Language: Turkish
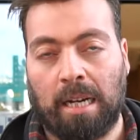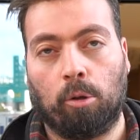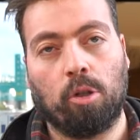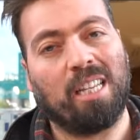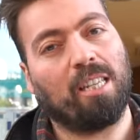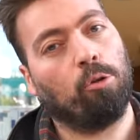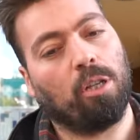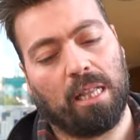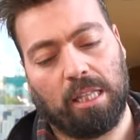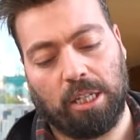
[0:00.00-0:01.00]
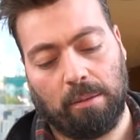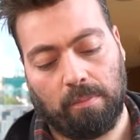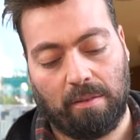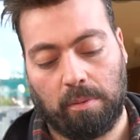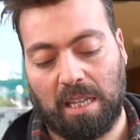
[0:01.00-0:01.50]
Hani güzelse güzel diyeceğim.
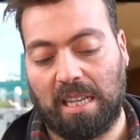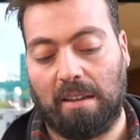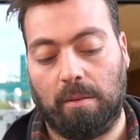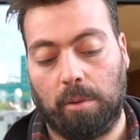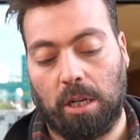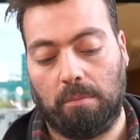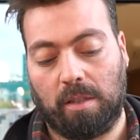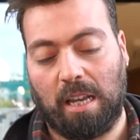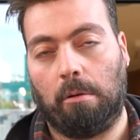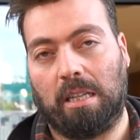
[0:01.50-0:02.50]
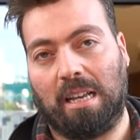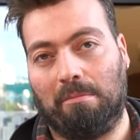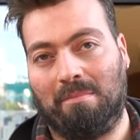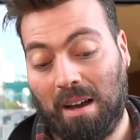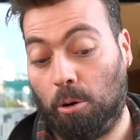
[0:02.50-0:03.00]
Sevdimse sevdim diyeceğim.
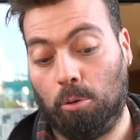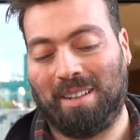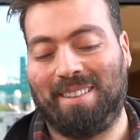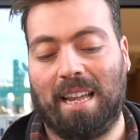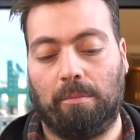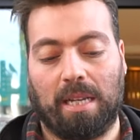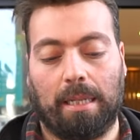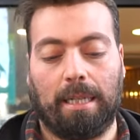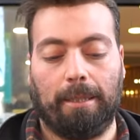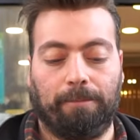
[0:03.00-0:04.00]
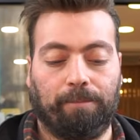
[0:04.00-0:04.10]
Sevmezsem bana uymadı derim zaten.